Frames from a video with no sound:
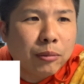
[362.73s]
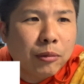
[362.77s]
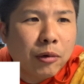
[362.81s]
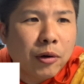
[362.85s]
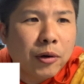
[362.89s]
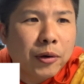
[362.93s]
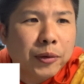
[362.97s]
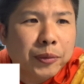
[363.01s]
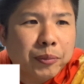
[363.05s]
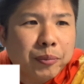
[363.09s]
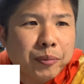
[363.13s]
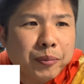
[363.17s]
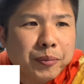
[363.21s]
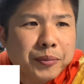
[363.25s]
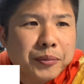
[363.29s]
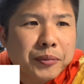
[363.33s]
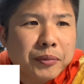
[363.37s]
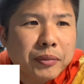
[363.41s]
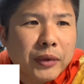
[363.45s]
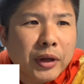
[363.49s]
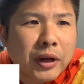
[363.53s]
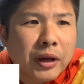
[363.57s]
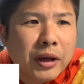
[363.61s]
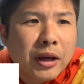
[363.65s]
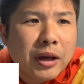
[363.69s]
も、
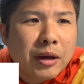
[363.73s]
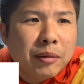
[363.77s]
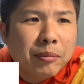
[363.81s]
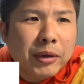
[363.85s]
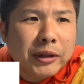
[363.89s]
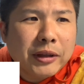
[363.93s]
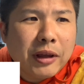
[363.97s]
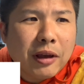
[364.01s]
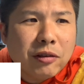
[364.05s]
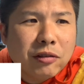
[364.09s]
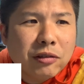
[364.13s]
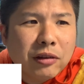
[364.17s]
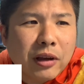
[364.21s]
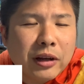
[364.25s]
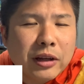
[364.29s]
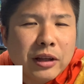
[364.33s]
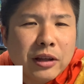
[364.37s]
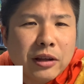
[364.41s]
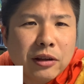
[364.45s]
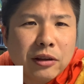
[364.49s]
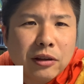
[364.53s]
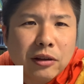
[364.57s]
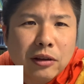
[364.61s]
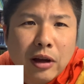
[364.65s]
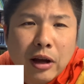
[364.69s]
まあ、確か
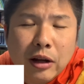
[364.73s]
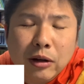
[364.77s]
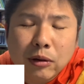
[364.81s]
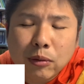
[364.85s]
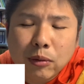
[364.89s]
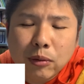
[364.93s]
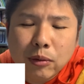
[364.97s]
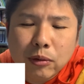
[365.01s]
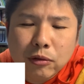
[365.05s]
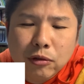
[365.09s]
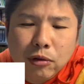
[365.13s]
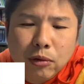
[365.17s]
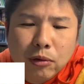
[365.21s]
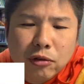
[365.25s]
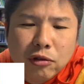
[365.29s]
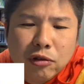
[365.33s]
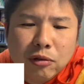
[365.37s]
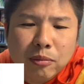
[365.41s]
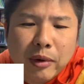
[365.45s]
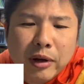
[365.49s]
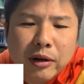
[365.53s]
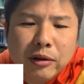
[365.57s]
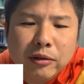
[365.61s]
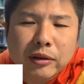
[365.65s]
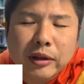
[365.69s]
に、あの、銚子
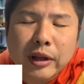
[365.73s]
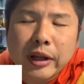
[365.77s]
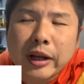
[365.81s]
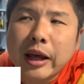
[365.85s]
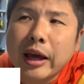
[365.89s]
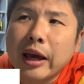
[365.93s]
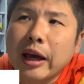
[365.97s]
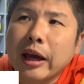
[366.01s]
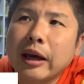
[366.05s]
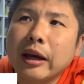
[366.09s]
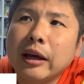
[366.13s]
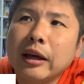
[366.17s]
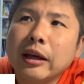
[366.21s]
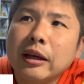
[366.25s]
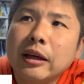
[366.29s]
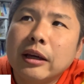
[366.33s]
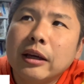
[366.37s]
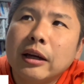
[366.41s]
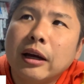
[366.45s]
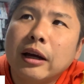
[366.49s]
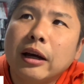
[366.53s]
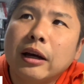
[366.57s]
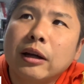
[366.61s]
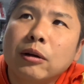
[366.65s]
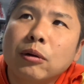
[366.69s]
丸ってね、
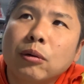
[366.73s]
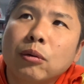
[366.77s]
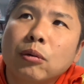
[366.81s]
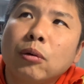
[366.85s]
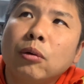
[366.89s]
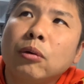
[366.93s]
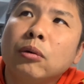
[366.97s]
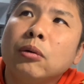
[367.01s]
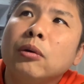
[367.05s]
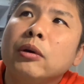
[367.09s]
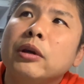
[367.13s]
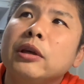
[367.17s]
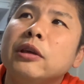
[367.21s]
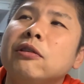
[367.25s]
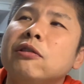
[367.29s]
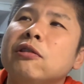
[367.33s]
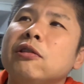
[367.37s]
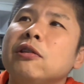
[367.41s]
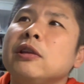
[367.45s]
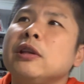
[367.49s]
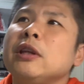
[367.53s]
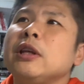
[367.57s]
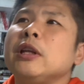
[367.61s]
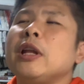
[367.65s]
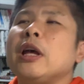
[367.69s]
あの、この
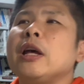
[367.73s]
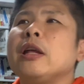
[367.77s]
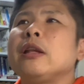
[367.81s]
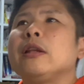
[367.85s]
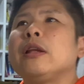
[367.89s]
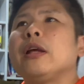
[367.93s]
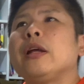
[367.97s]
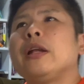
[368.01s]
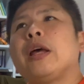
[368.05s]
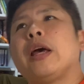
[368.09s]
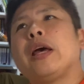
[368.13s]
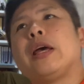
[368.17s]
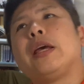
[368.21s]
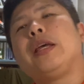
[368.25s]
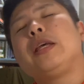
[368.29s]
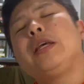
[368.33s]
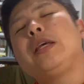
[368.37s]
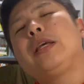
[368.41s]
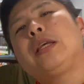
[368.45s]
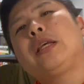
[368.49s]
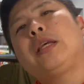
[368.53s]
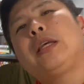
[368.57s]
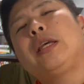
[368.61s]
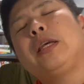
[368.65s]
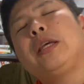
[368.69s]
1、2年でね、
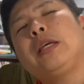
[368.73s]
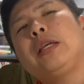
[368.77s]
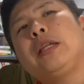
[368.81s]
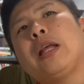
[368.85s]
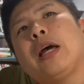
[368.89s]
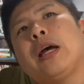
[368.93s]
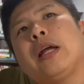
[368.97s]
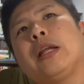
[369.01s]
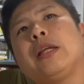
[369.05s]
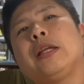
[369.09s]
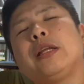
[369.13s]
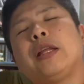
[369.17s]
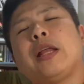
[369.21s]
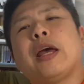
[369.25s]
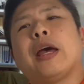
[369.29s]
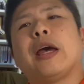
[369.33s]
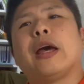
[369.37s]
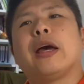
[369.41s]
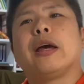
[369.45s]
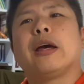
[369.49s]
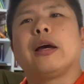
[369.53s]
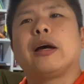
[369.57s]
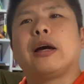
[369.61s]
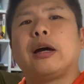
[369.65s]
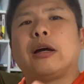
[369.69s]
いきなり
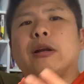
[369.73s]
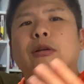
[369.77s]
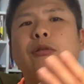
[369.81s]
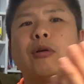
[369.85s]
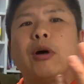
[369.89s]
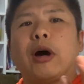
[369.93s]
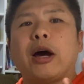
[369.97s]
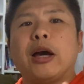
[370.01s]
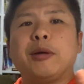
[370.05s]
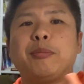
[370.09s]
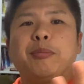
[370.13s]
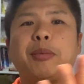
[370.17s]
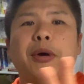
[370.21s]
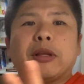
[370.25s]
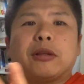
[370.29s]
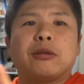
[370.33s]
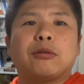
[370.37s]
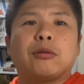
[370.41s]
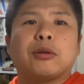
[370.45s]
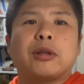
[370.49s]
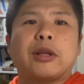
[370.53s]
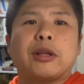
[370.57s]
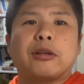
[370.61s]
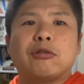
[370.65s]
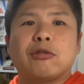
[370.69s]
ね、あの、
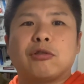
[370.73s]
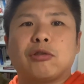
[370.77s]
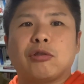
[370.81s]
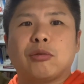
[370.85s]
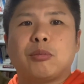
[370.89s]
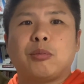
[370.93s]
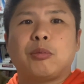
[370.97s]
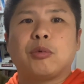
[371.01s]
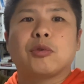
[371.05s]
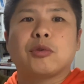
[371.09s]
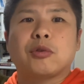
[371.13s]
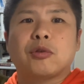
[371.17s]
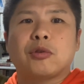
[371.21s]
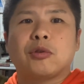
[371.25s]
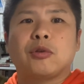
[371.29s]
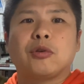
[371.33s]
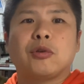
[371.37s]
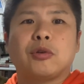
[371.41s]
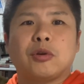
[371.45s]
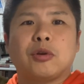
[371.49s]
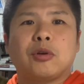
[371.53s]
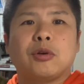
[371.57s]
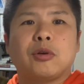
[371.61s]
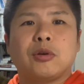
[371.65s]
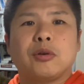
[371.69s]
iPad で注文す
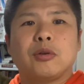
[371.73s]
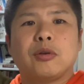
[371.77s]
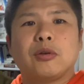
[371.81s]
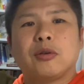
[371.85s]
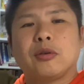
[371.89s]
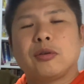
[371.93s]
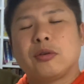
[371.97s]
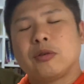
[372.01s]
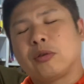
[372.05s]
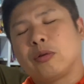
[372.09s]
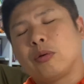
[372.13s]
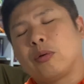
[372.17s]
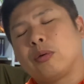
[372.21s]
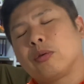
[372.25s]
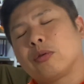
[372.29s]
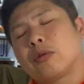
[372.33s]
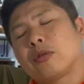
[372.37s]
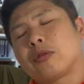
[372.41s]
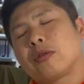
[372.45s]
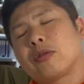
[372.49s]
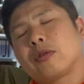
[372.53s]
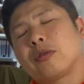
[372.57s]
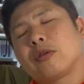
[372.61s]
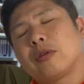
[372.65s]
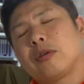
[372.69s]
るのを
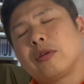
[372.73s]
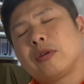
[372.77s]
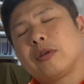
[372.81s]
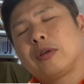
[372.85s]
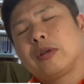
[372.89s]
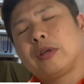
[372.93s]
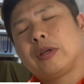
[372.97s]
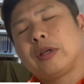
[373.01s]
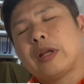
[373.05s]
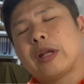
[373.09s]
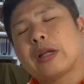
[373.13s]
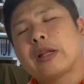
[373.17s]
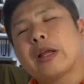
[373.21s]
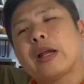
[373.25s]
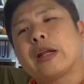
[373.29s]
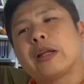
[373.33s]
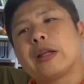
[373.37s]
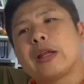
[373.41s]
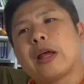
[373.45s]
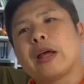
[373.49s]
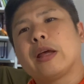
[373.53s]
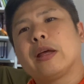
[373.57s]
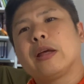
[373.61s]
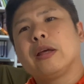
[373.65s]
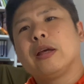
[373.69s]
入れたり
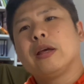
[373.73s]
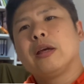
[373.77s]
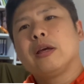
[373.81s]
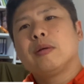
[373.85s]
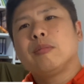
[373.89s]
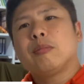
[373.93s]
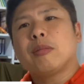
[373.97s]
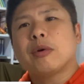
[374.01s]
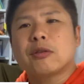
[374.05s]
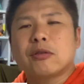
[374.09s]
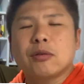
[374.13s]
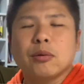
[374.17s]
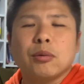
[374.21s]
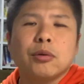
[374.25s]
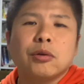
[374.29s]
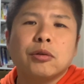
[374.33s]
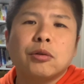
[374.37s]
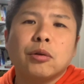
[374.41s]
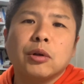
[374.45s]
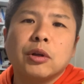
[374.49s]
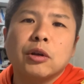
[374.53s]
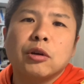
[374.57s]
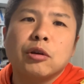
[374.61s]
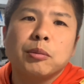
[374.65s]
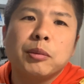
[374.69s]
ね。まあ、そういう
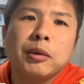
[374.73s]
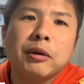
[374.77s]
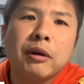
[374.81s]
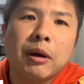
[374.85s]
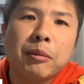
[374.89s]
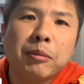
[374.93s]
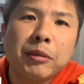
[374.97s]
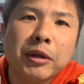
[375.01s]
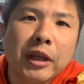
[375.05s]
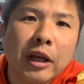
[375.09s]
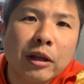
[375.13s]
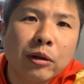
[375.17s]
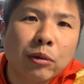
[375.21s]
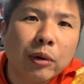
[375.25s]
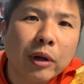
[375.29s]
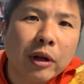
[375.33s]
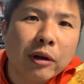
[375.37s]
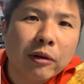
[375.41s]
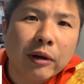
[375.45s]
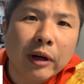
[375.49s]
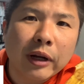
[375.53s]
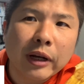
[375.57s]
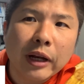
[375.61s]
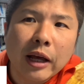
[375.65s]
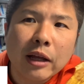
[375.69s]
取り組みは見て取れ
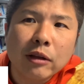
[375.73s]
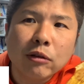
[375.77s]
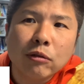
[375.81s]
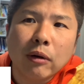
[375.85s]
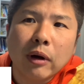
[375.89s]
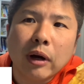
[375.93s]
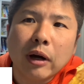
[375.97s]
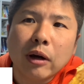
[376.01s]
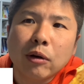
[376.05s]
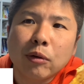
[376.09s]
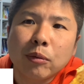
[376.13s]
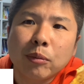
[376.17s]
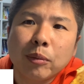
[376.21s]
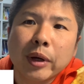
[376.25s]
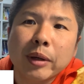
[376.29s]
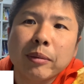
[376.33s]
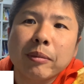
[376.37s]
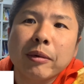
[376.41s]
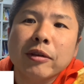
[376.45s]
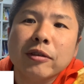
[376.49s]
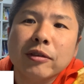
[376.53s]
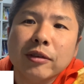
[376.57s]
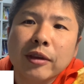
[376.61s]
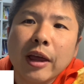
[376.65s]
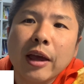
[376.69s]
るかなとは思い
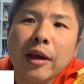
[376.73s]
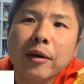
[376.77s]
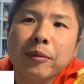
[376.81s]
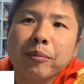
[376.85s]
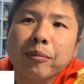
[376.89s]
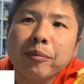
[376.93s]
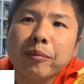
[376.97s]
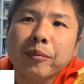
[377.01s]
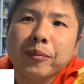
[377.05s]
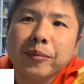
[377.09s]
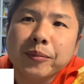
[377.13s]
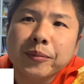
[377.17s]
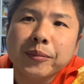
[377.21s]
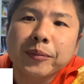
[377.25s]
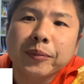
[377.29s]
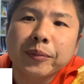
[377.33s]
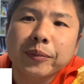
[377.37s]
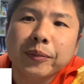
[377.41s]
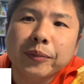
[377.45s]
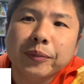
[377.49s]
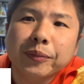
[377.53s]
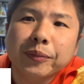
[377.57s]
ますね。うん。